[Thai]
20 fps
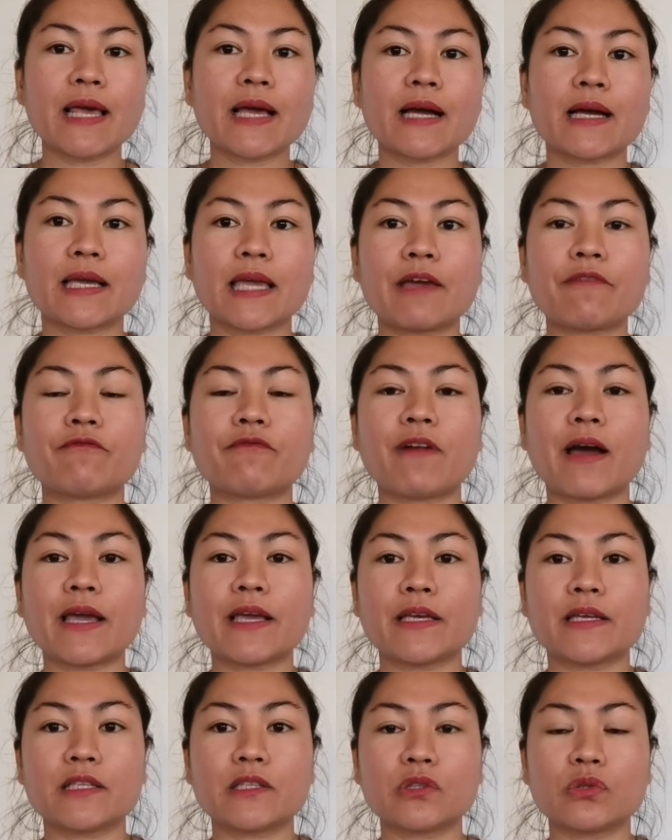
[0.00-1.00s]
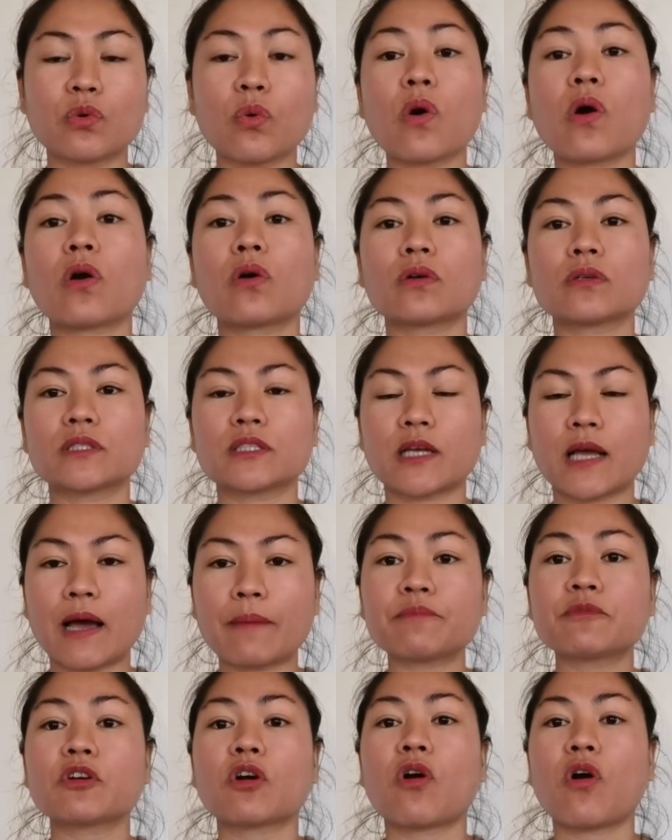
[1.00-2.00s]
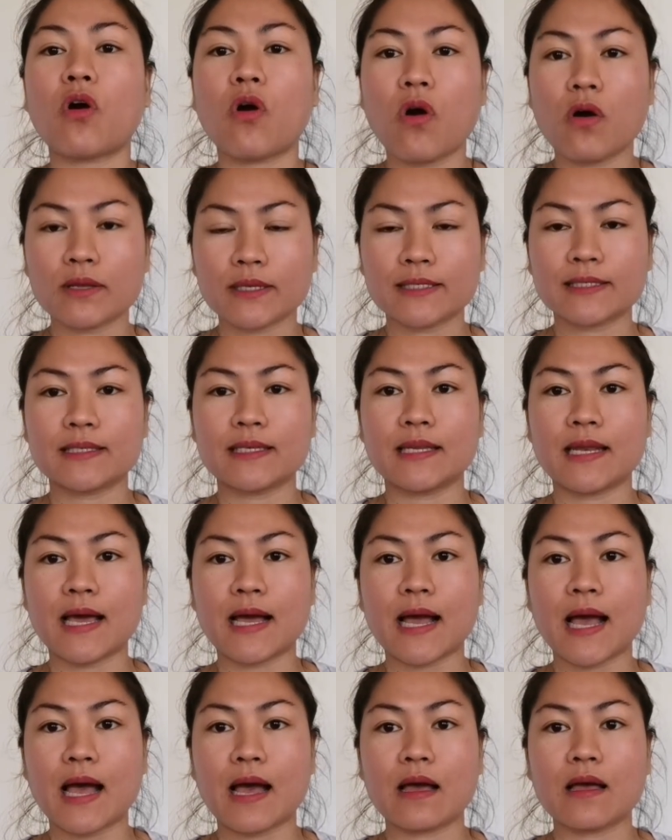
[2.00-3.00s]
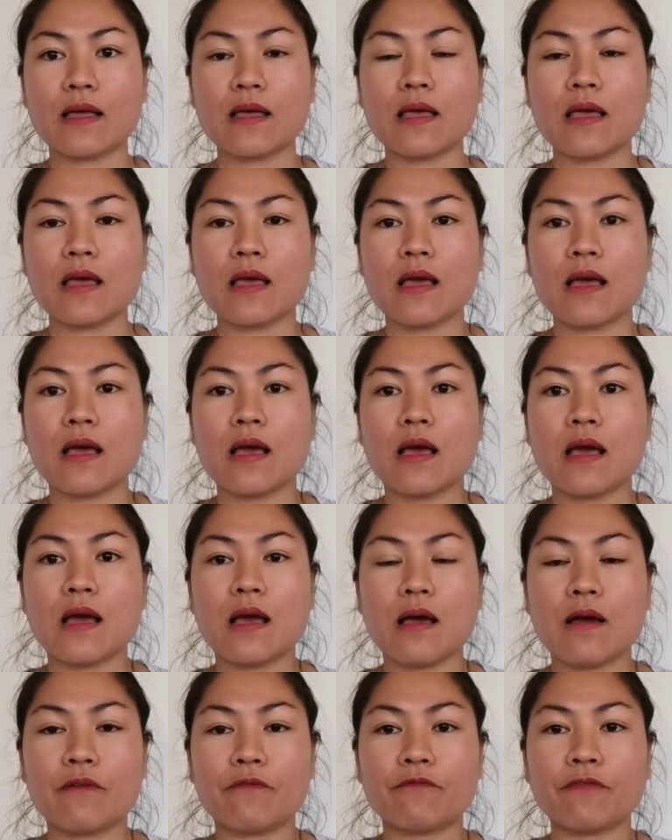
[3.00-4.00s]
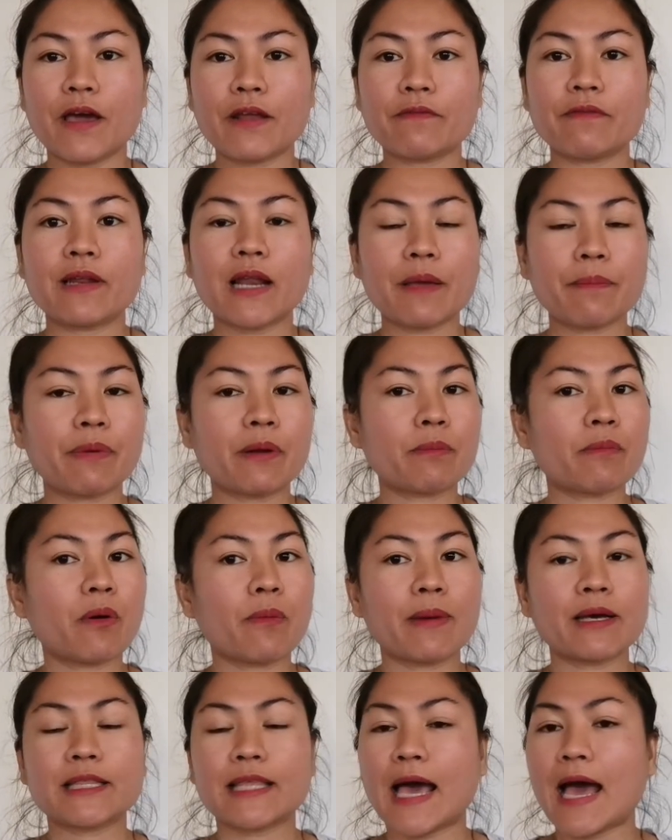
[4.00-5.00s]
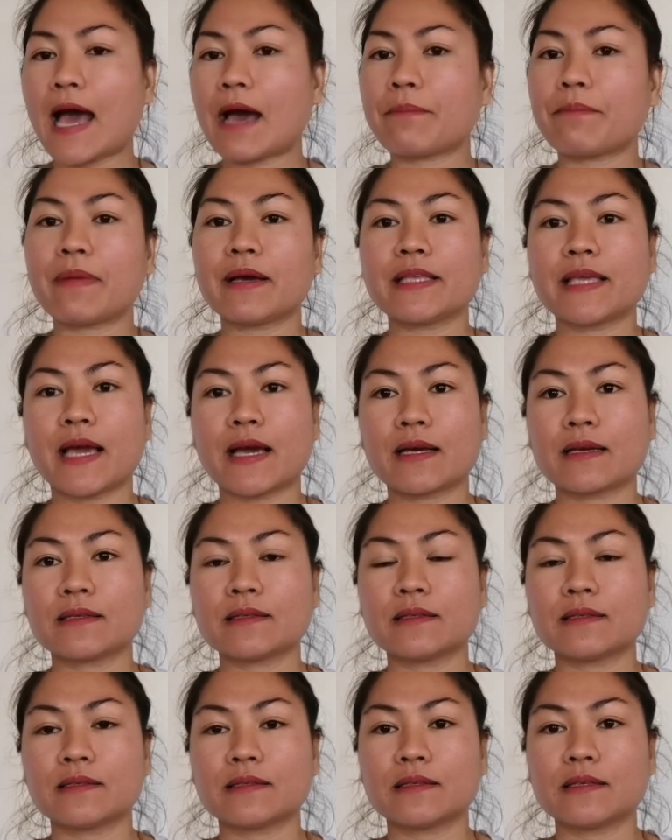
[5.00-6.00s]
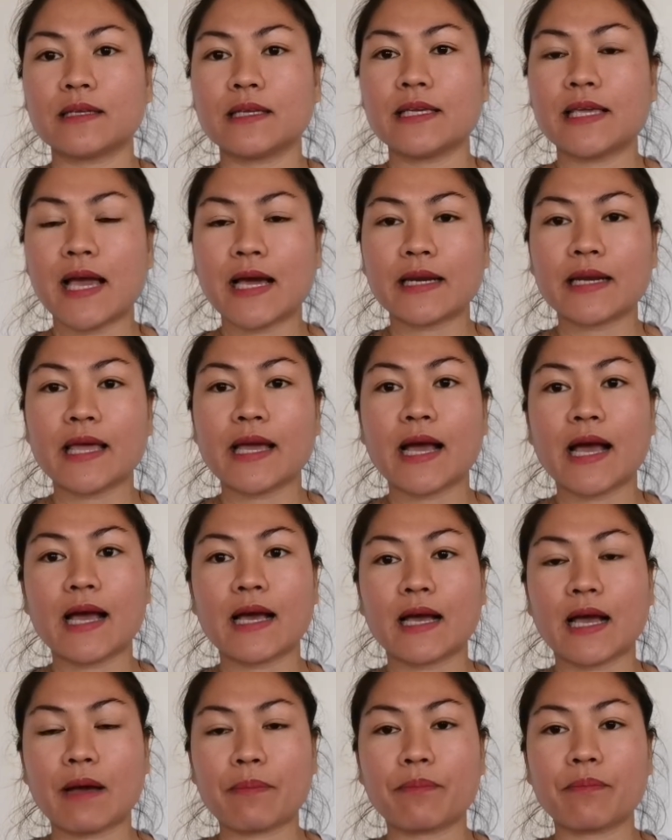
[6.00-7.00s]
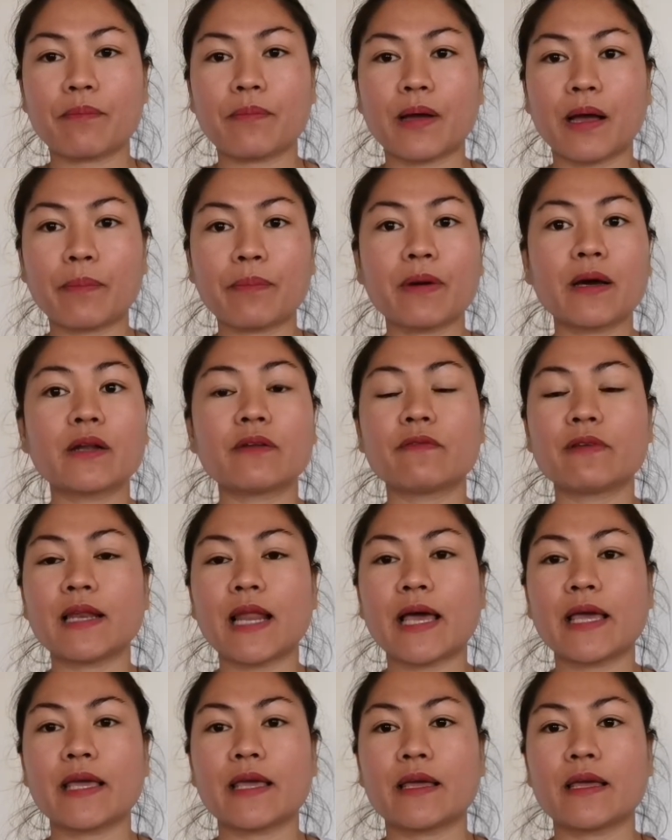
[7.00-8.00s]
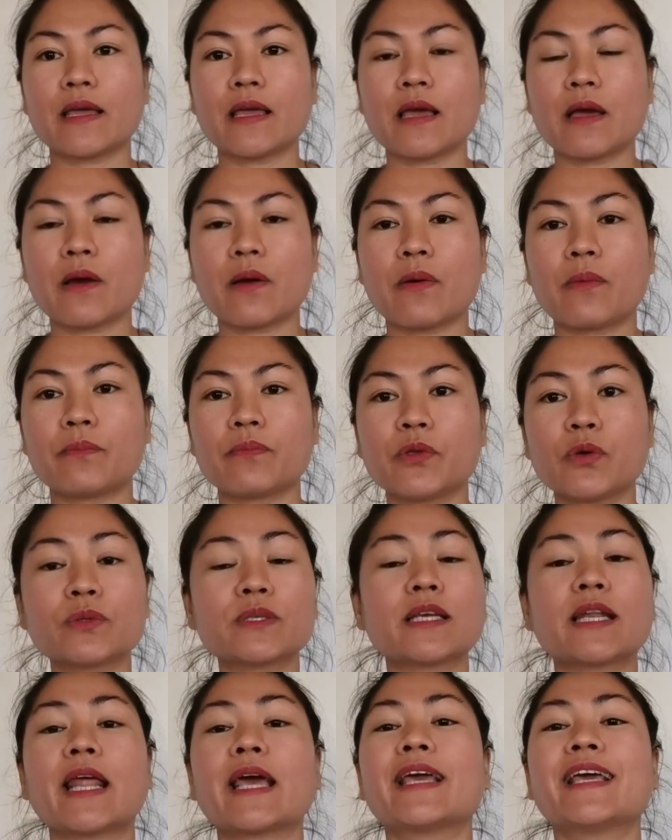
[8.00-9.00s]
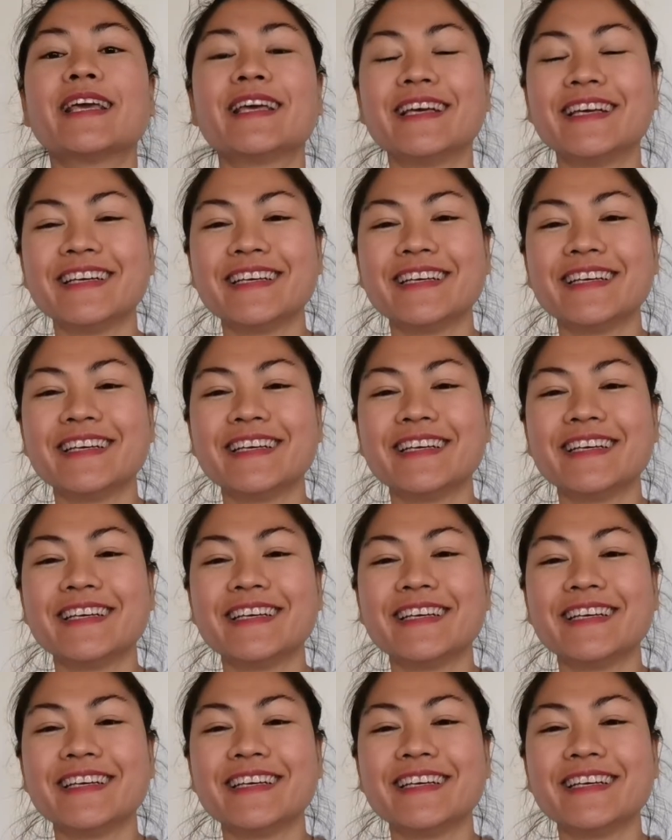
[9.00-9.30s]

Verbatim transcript: วิไลก็เก็บไว้ตัวกับเจ้าของจะสินะคะแฟนวิไลพันบ่มาถามมายังอียังได้ค่ะกับกับเงินวิไลอยู่จะได้